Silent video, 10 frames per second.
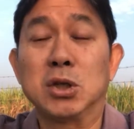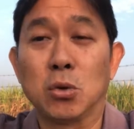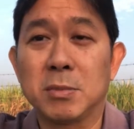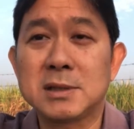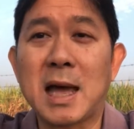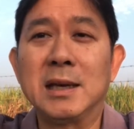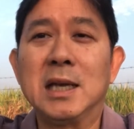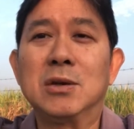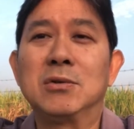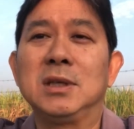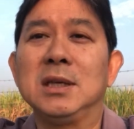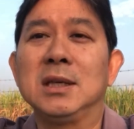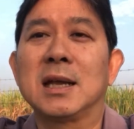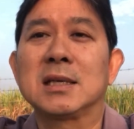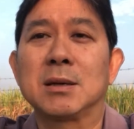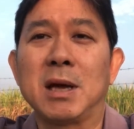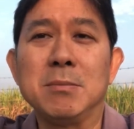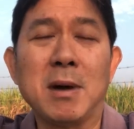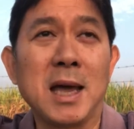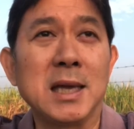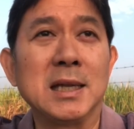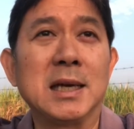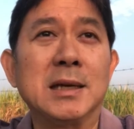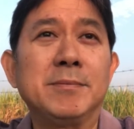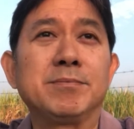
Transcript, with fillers: สมผสานเทคโนโลยีนะสมัยใหม่เนี่ย